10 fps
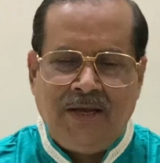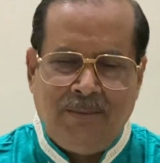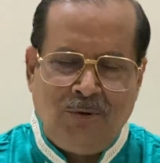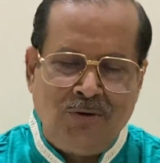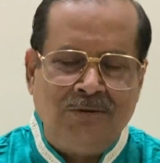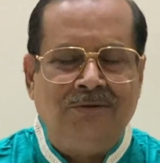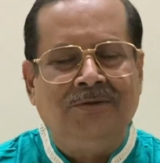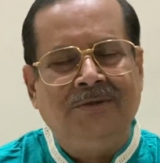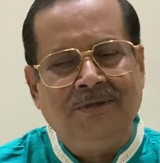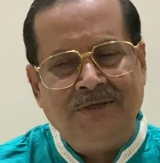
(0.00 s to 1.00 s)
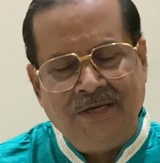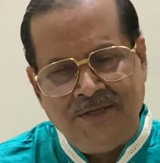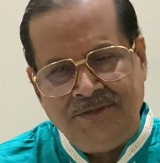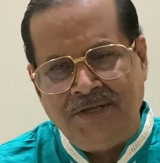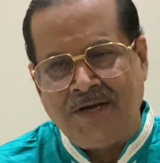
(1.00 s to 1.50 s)
এবং
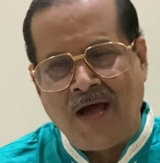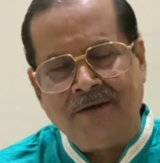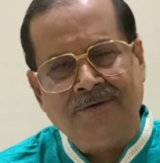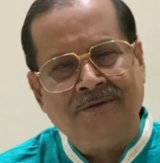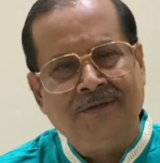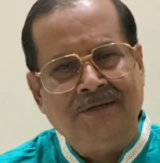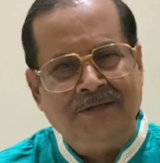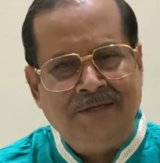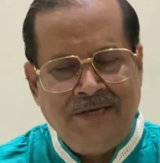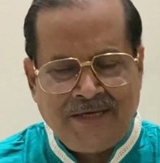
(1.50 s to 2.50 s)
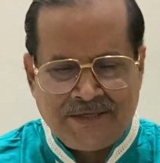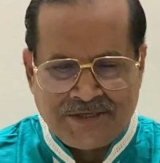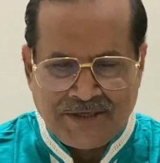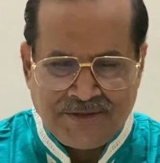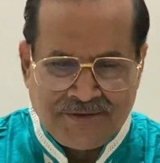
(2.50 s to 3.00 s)
হিন্দি গান
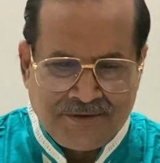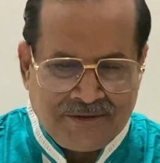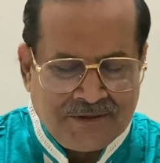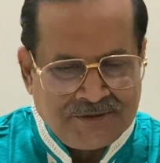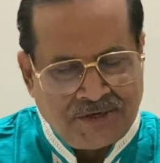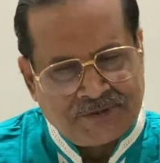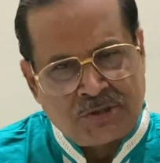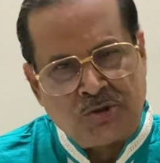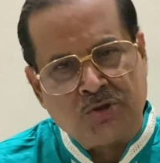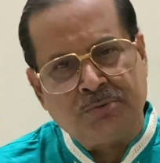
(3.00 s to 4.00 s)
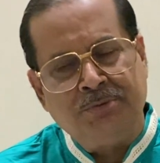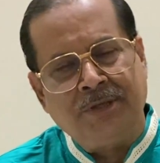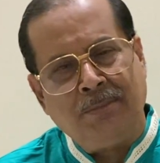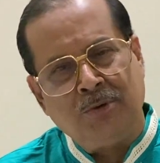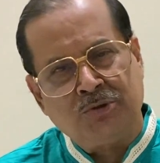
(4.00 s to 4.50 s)
লিখেছেন ডক্টর
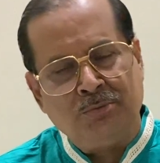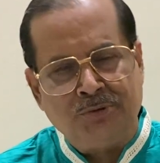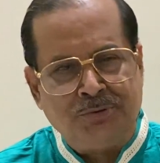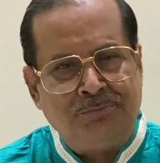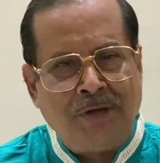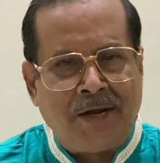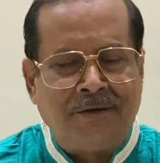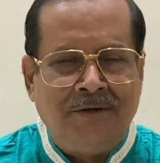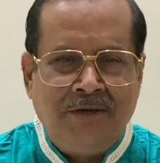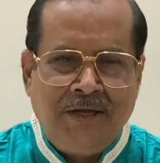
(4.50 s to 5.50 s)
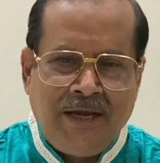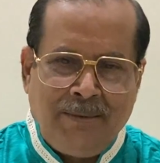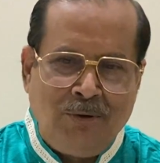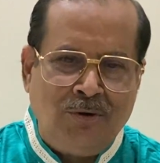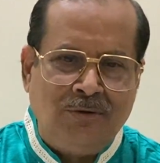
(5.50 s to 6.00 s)
সুস্মিতা বসু মজুমদার
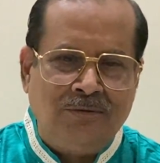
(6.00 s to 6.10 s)
এবং